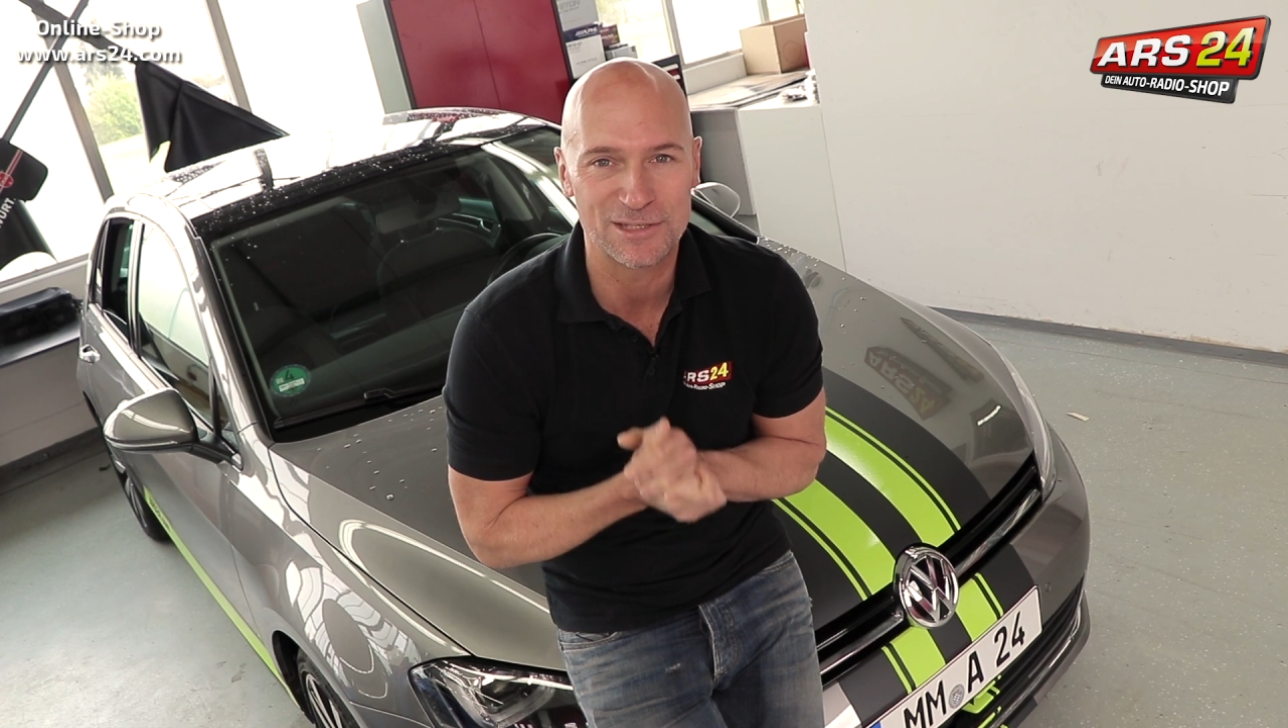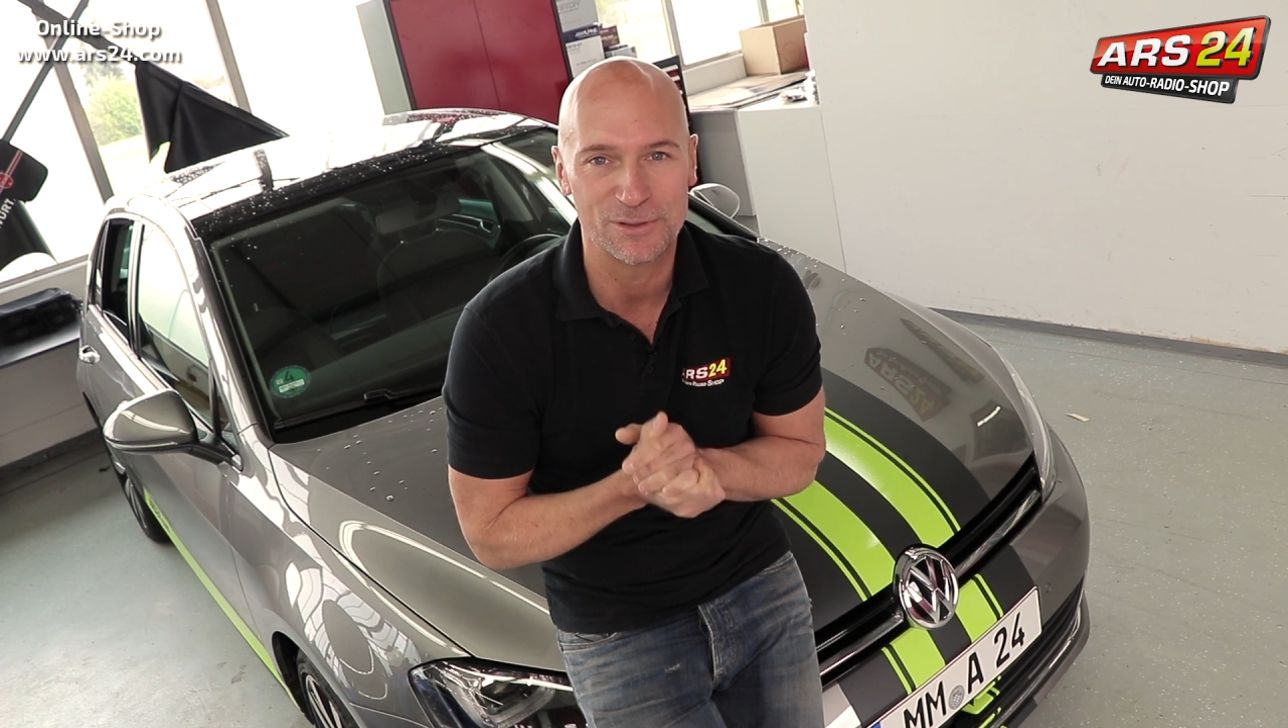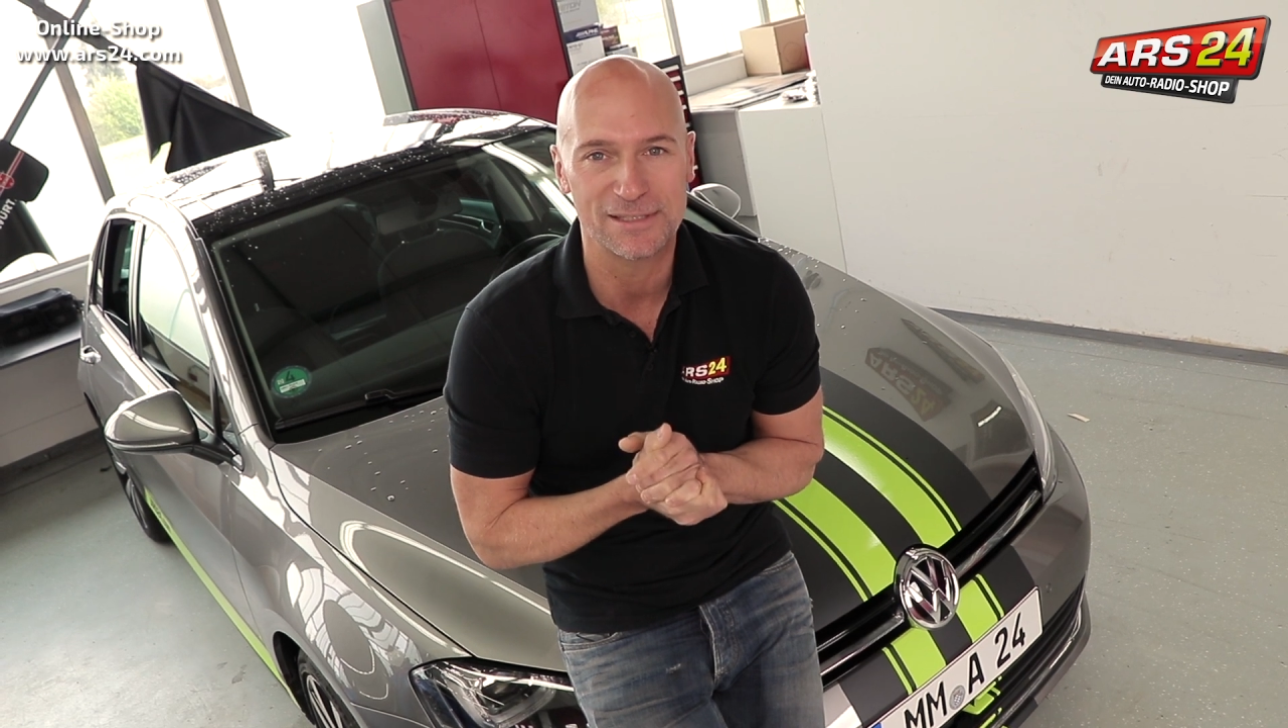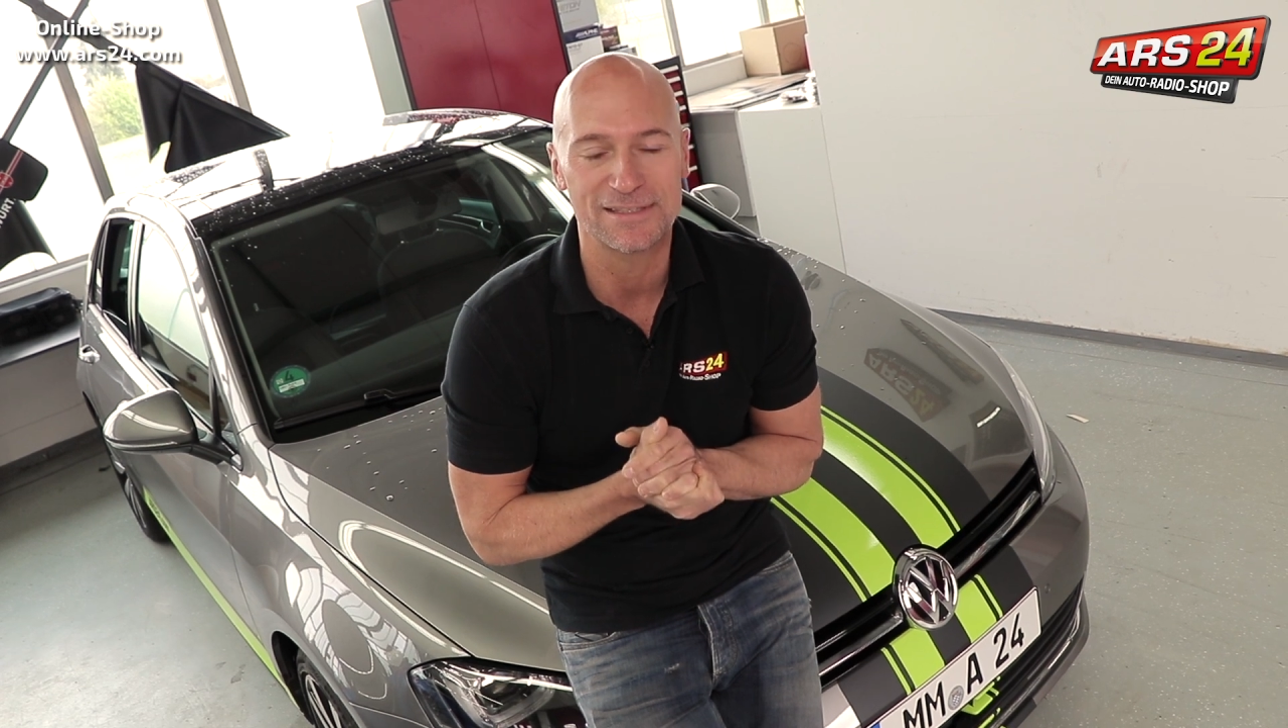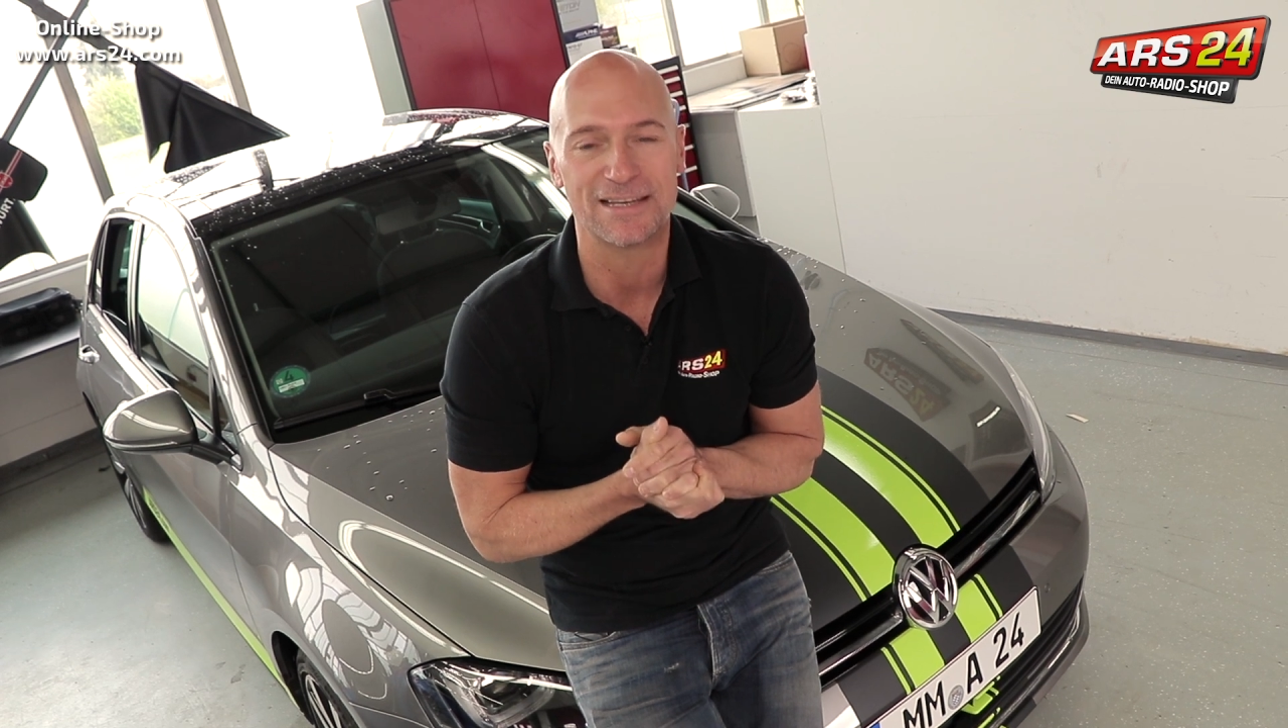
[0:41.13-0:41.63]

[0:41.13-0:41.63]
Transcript: sollten.